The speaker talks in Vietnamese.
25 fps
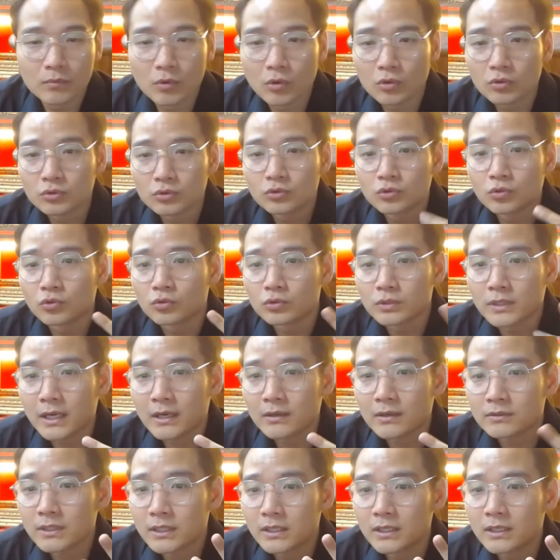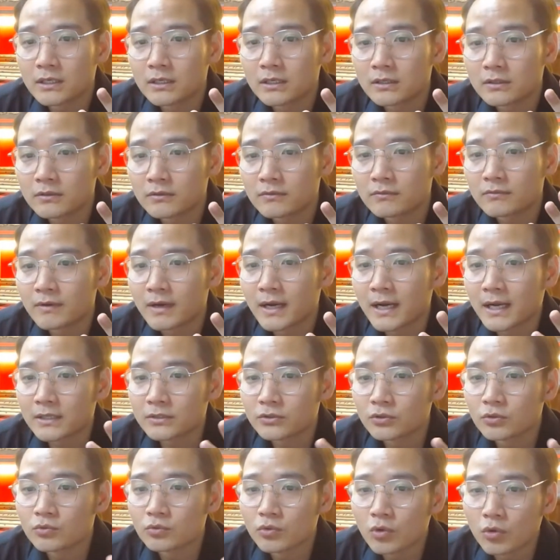Môn chủ táo thờ
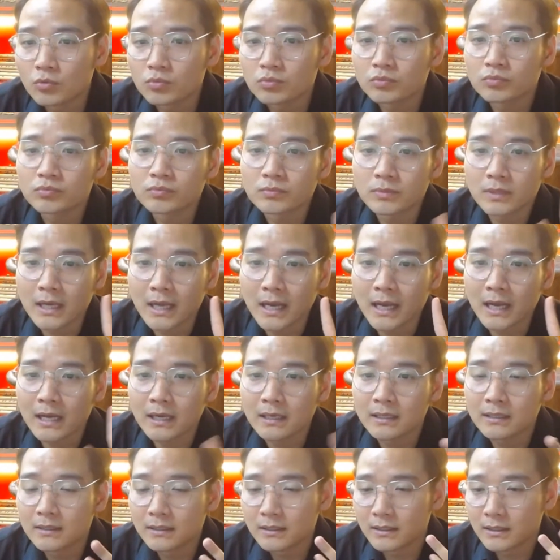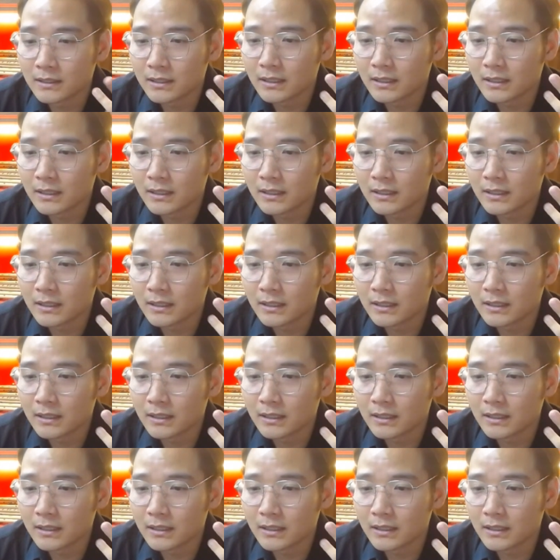và trung cung là